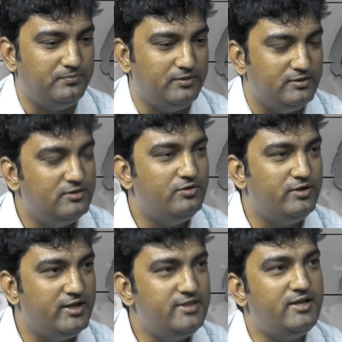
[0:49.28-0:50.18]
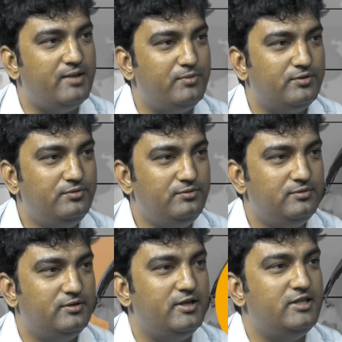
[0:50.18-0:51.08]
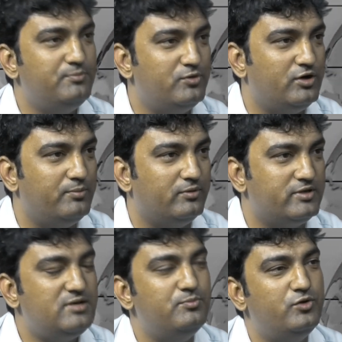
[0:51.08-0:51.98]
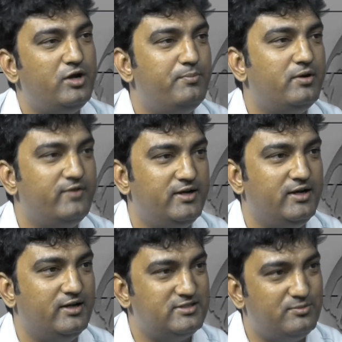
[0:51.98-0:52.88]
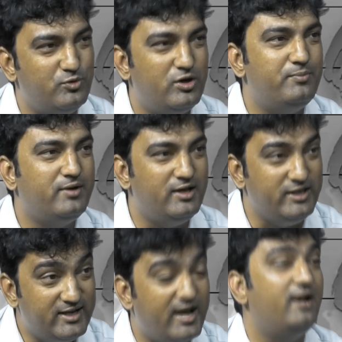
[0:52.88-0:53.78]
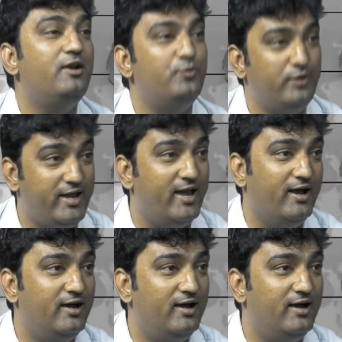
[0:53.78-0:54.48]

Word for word: ఇందులో ఏది నమ్మకం ఏది మూఢనమ్మకం అసలు మూఢనమ్మకం అంటే ఏంటి అసలు మూఢనమ్మకాలు ఈ కాలంలో ఉన్నాయా